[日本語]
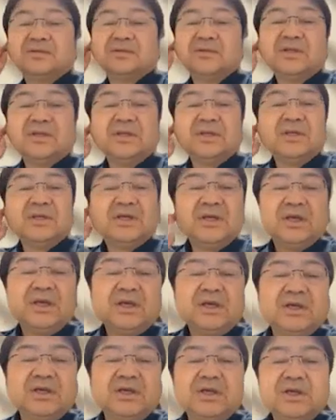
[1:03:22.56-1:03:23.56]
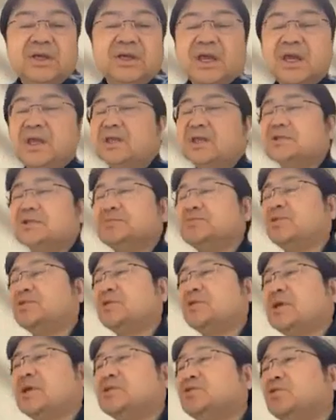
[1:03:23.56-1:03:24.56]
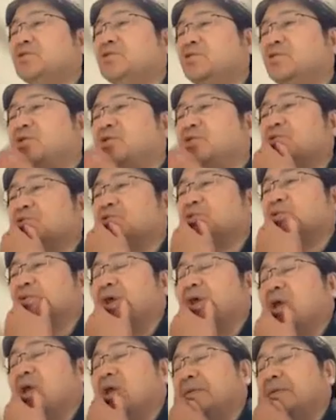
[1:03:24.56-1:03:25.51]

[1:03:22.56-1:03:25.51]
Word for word: で、次に非並列部の残存ということ